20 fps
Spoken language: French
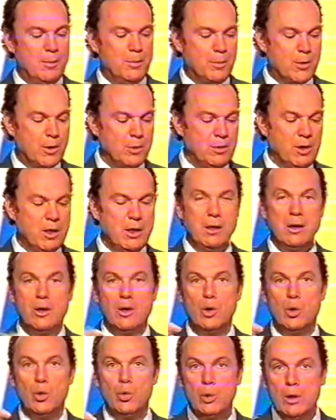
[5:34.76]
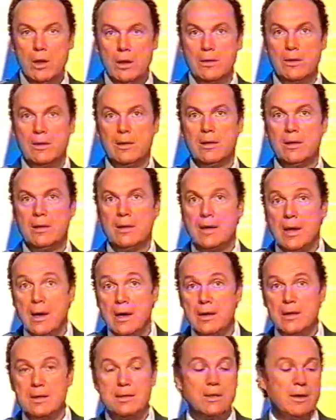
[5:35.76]
1er, 8,
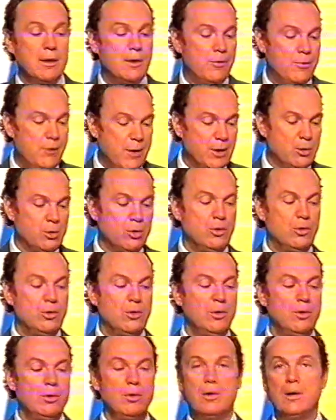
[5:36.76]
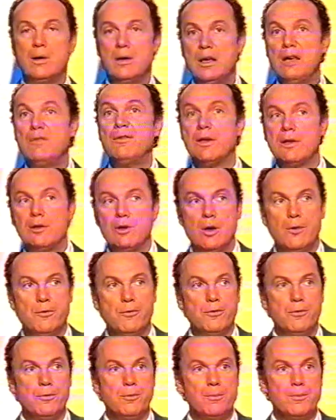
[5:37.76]
15, 22 et
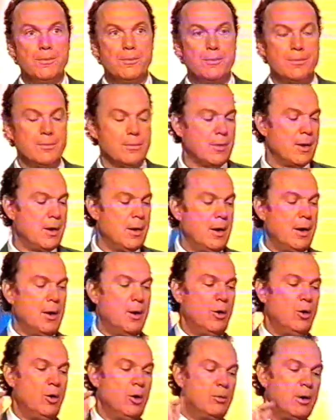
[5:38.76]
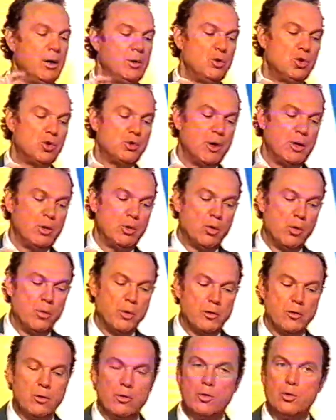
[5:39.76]
29. Le mois de juin ne
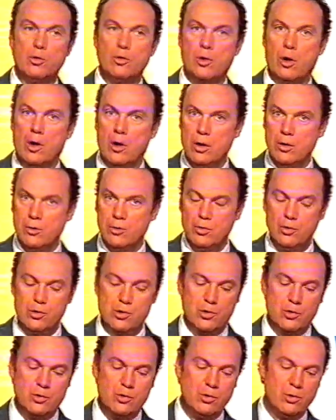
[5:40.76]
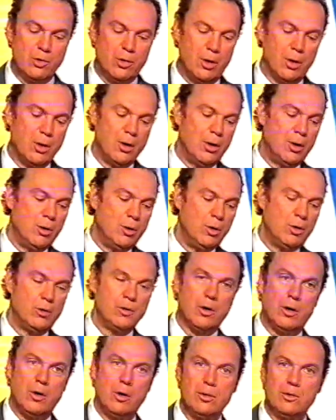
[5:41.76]
comportant que 30 jours, le
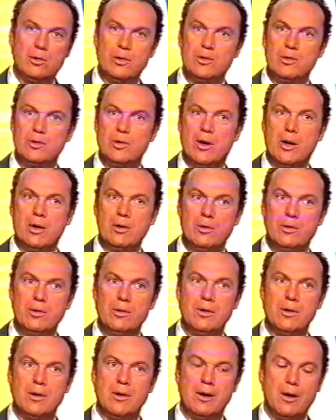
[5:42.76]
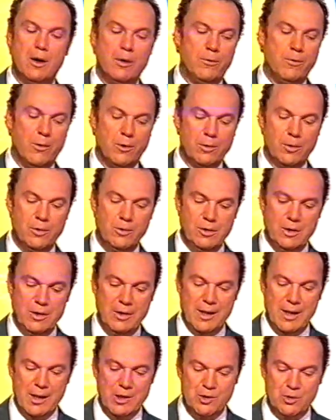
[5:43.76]
30 sera donc un vendredi.
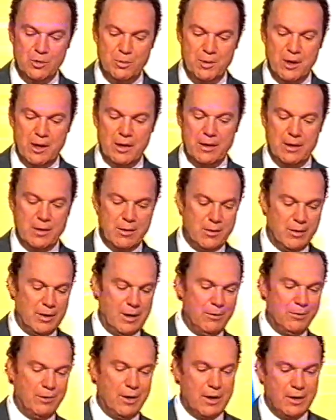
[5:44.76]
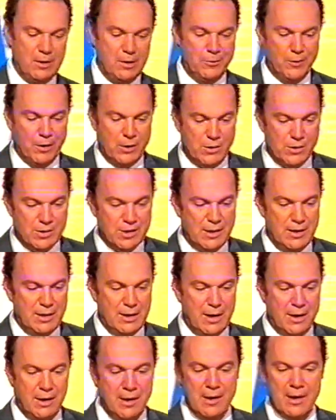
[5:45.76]
Elle joue bien et on la voit la différence. Elle est
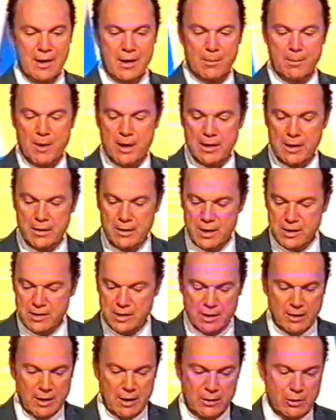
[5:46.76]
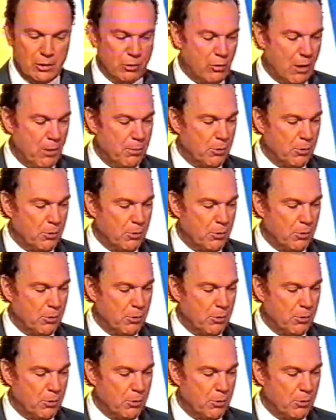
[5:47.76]
là. Maria Inès à 3